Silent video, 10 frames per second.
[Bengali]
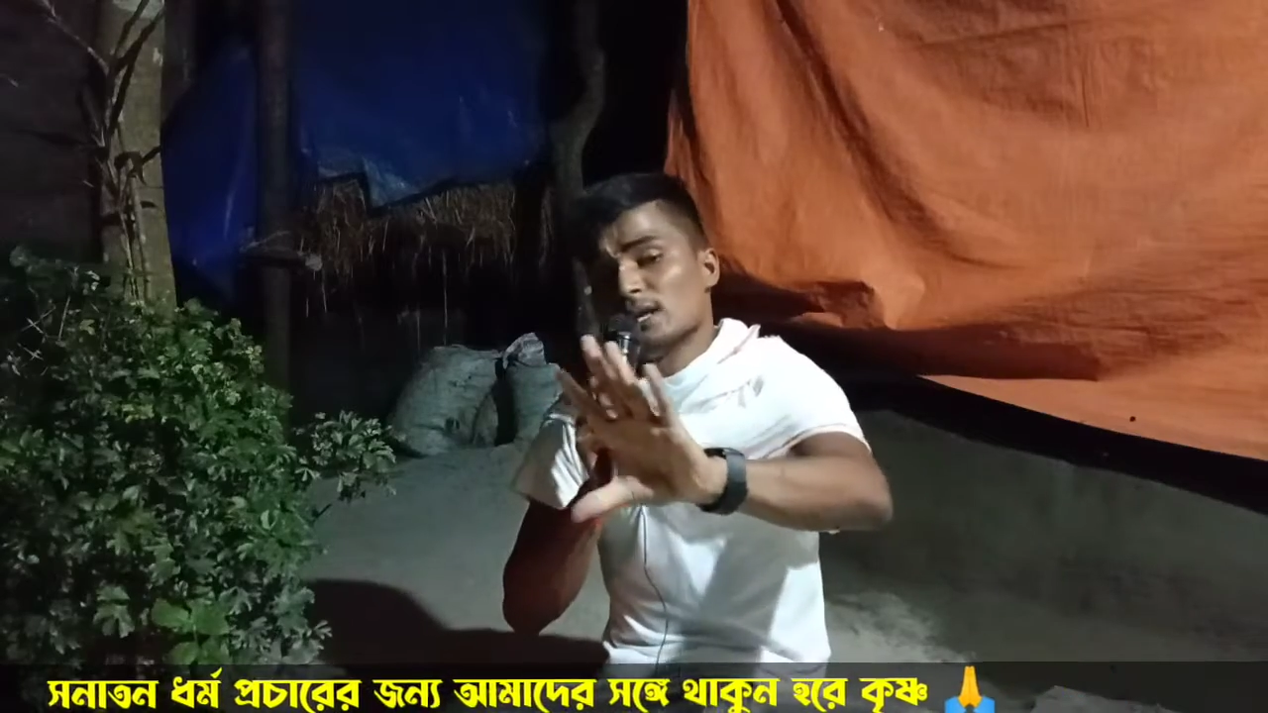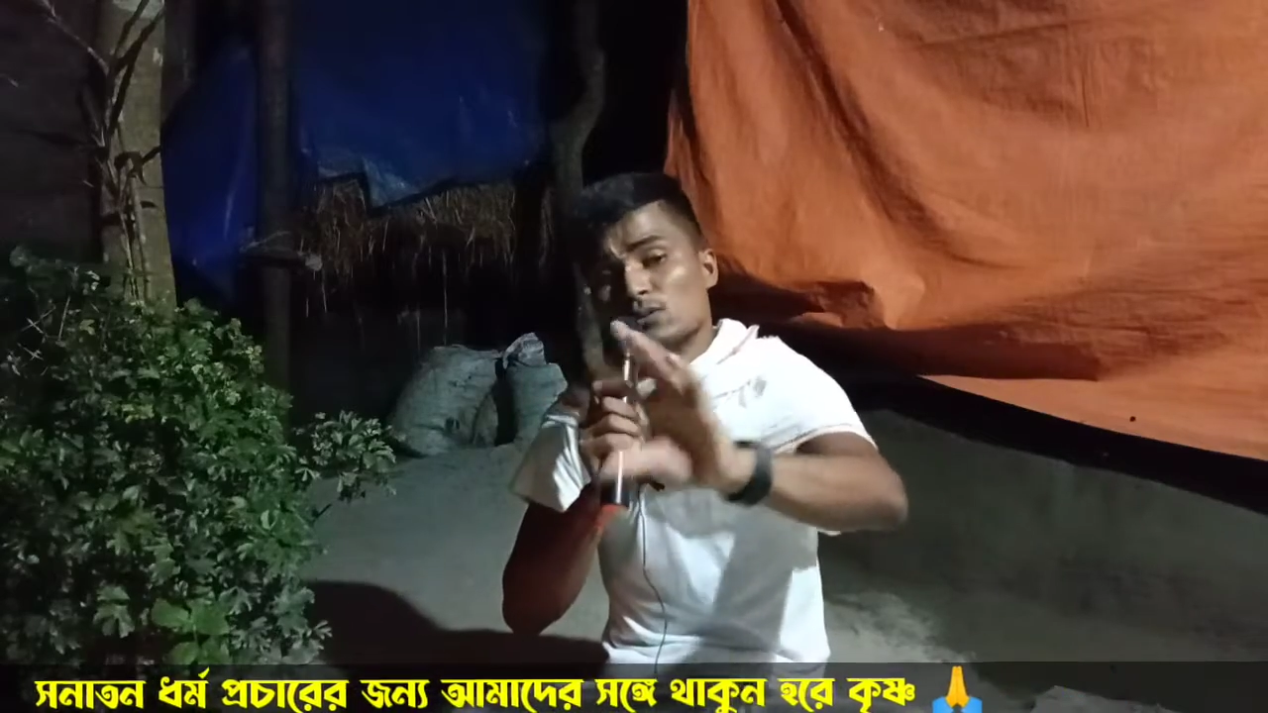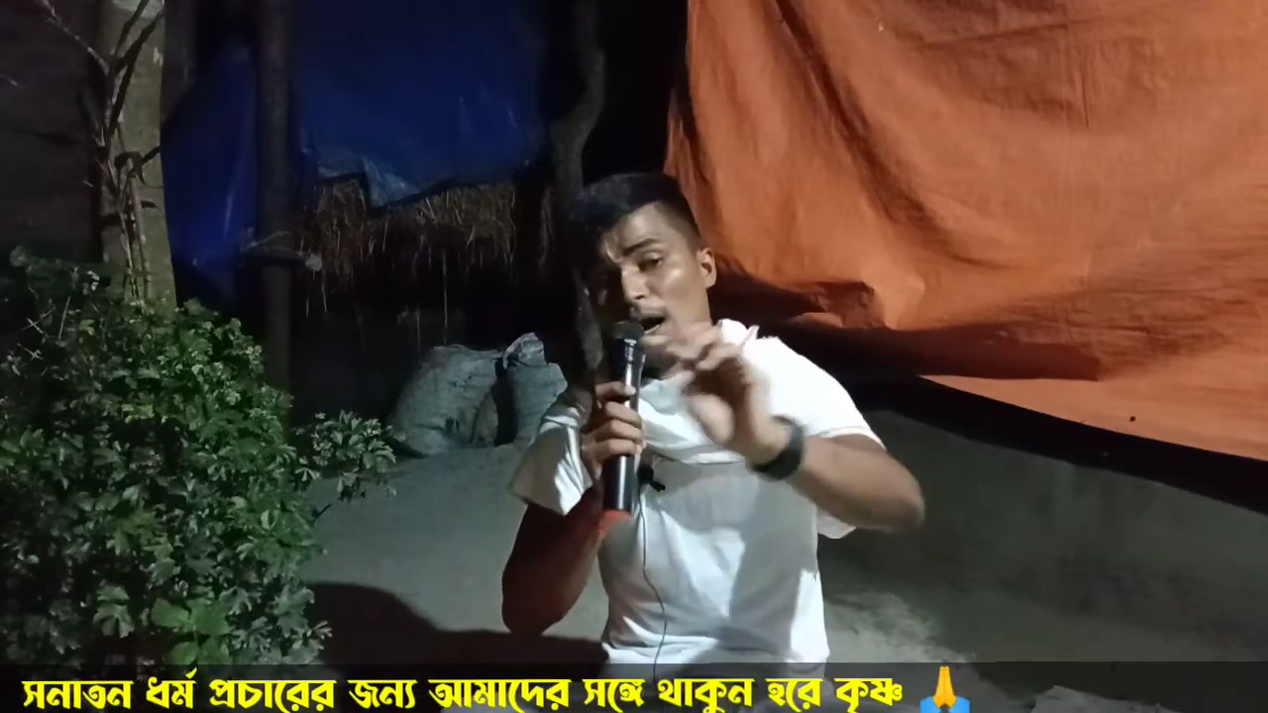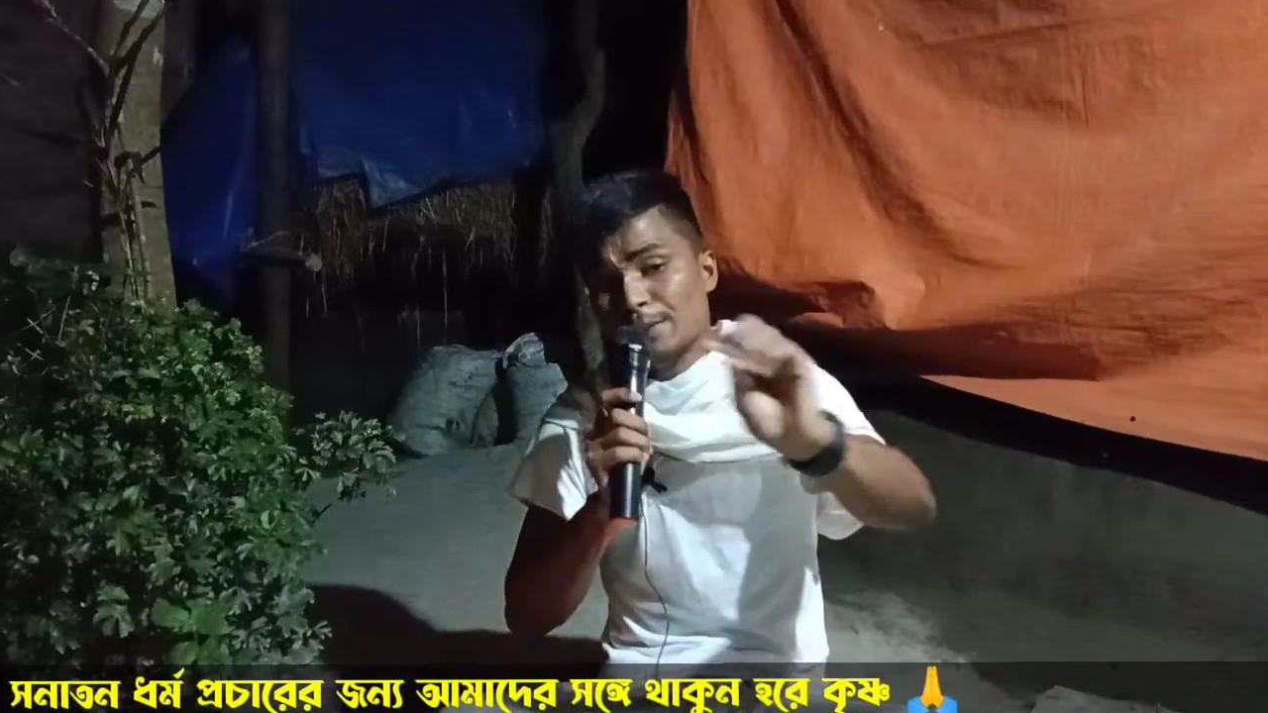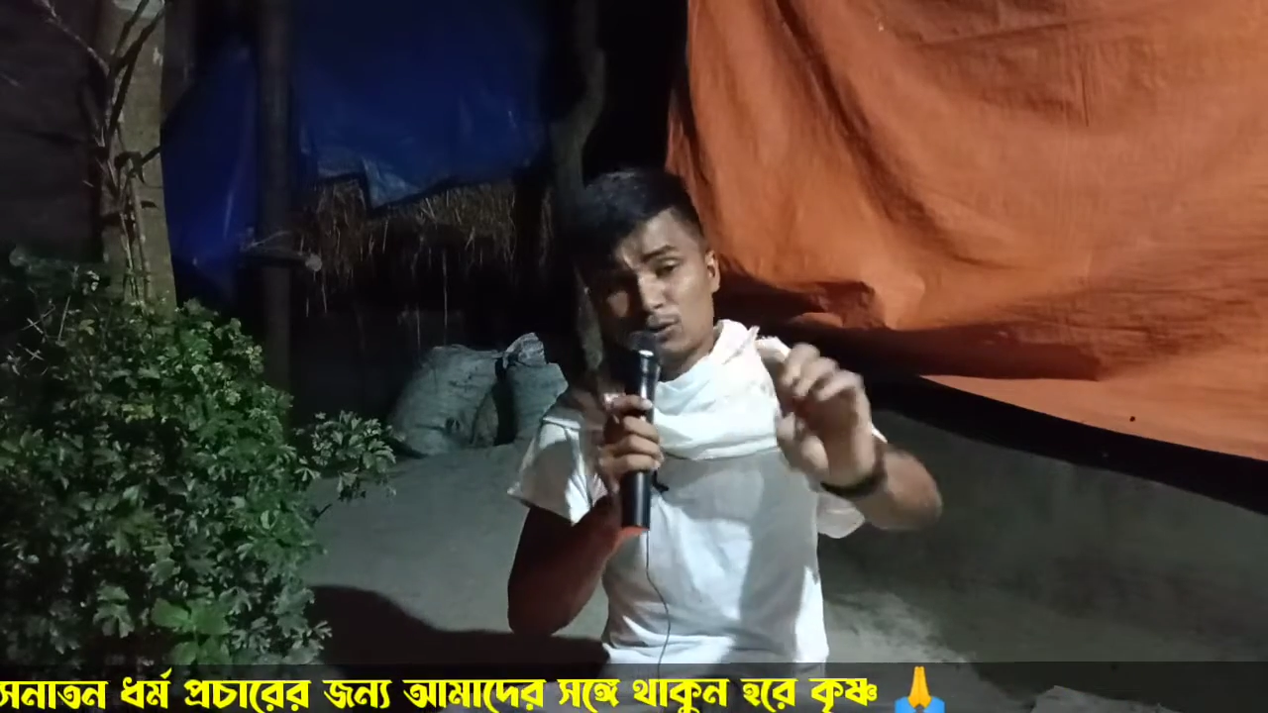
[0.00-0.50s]

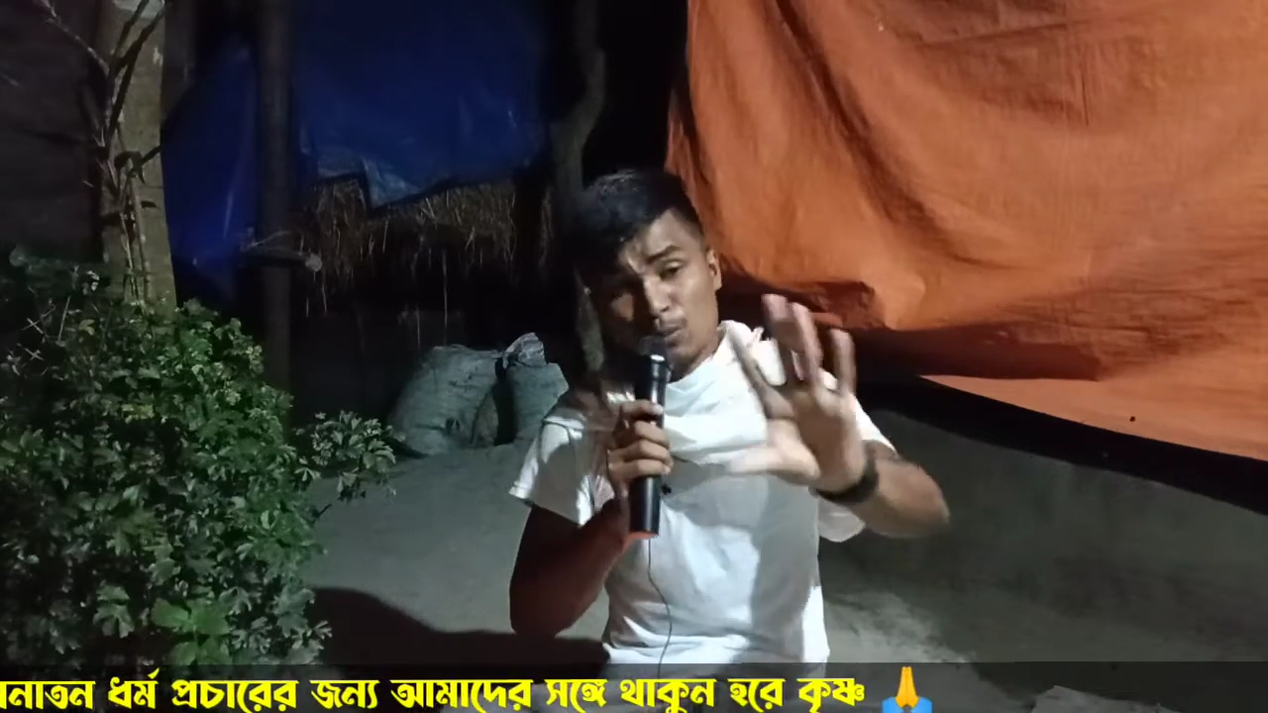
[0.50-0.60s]
কিন্তু আমি